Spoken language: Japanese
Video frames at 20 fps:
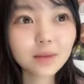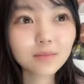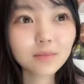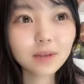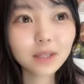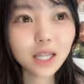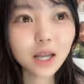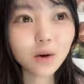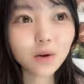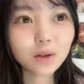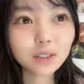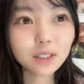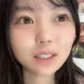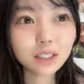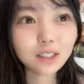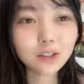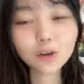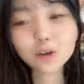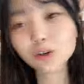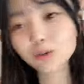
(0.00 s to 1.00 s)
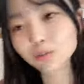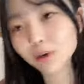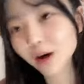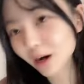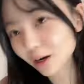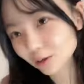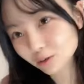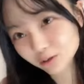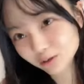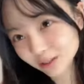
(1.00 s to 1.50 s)
見てほしい曲も
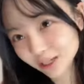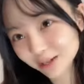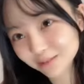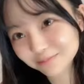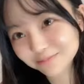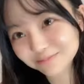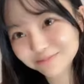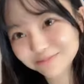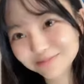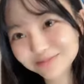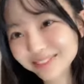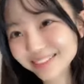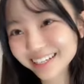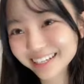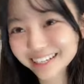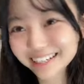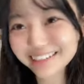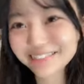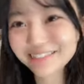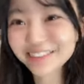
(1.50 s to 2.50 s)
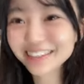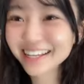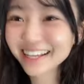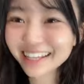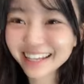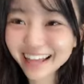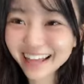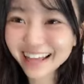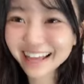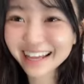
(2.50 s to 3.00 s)
あるのでぜひ見て
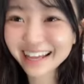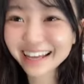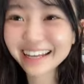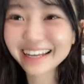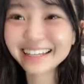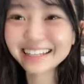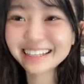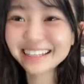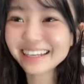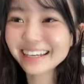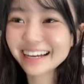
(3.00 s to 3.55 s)
ね